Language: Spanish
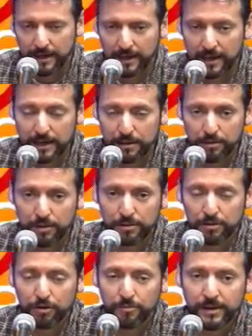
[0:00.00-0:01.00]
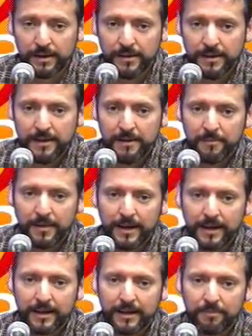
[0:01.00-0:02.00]
el registro de su nombre para
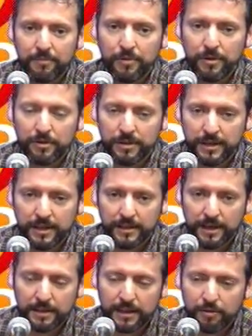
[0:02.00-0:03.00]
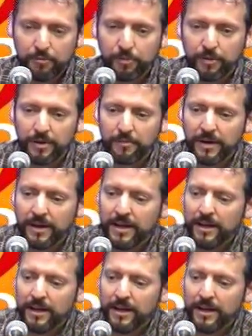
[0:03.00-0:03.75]
que pueda usted entrar sin ningún problema.